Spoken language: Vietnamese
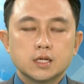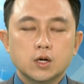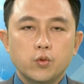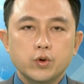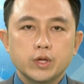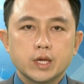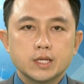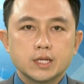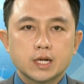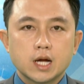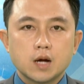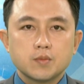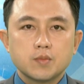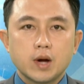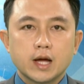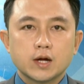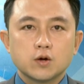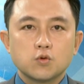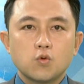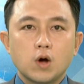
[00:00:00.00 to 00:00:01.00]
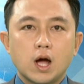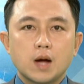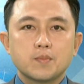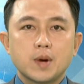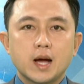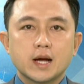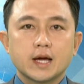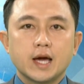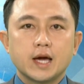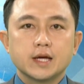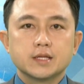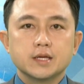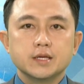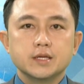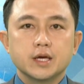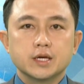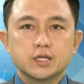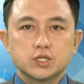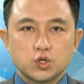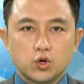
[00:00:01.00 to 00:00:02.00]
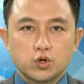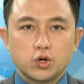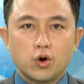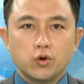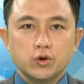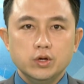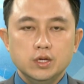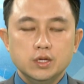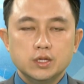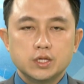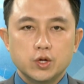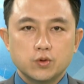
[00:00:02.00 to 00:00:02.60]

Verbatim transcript: Thưa quý vị và các bạn, qua 3 ngày thi diễn sôi nổi,